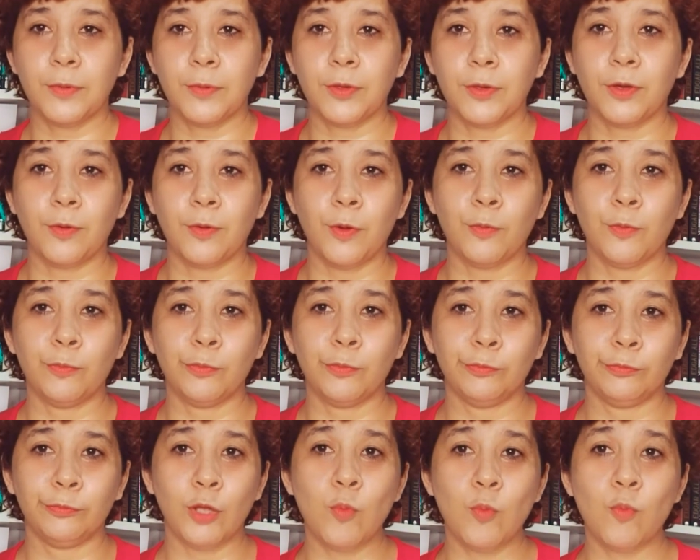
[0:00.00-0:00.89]
Porque eu, eu,
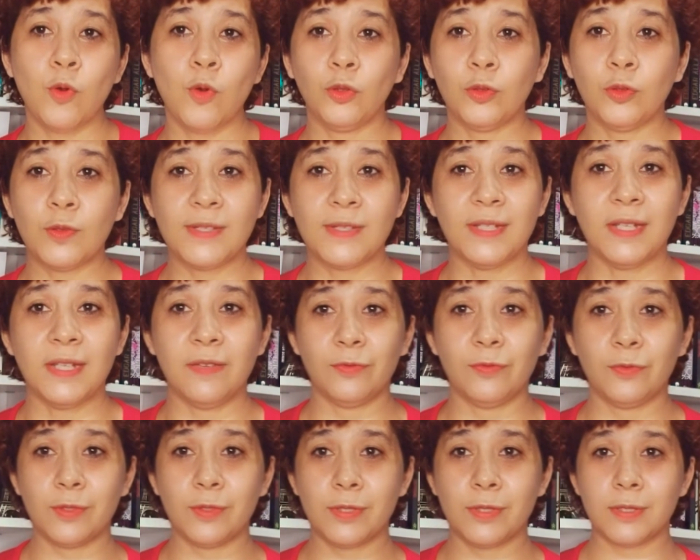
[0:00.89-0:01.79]
tenho muitos
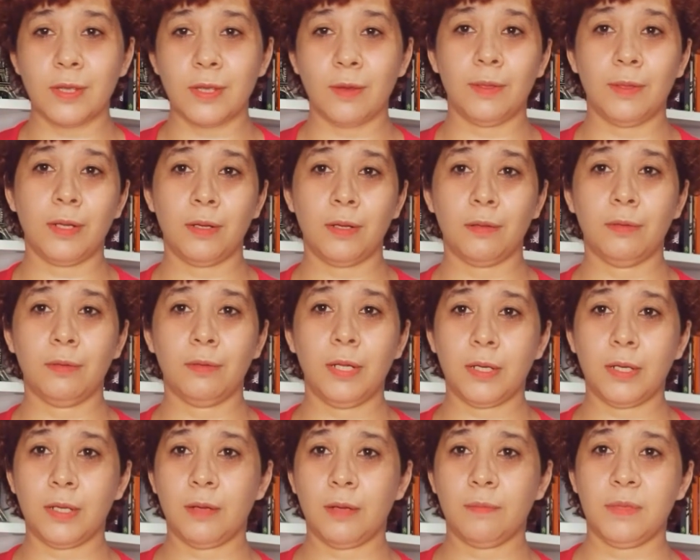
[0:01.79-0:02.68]
livros que eu ainda não
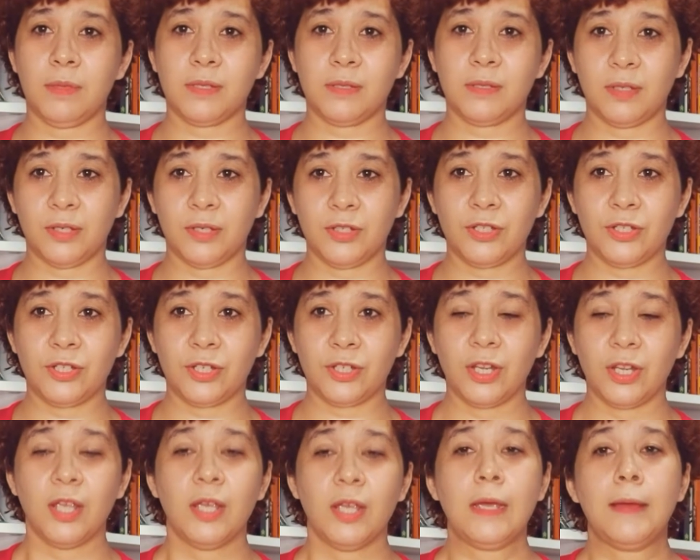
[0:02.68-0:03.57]
li aqui na minha
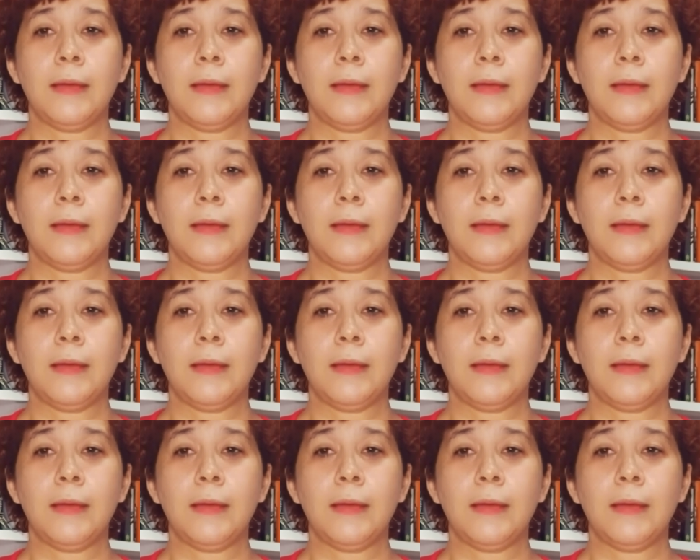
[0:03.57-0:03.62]
estante,